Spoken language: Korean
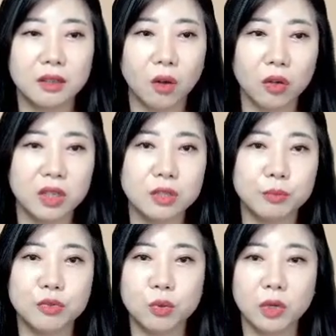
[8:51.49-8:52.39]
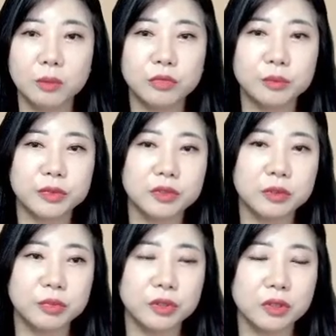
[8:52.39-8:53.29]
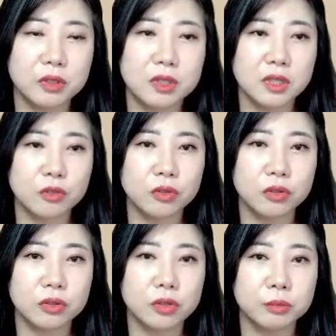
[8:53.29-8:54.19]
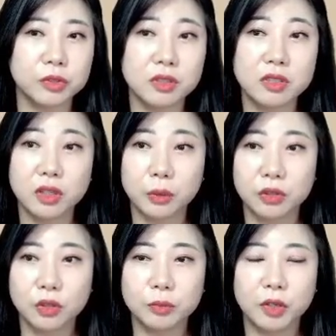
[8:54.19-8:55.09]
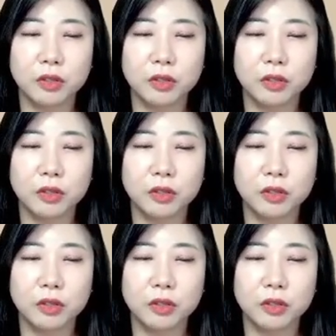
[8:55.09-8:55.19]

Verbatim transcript: 거기에서 부족한 부분 부이, 이제 유튜브 긍정의 원더우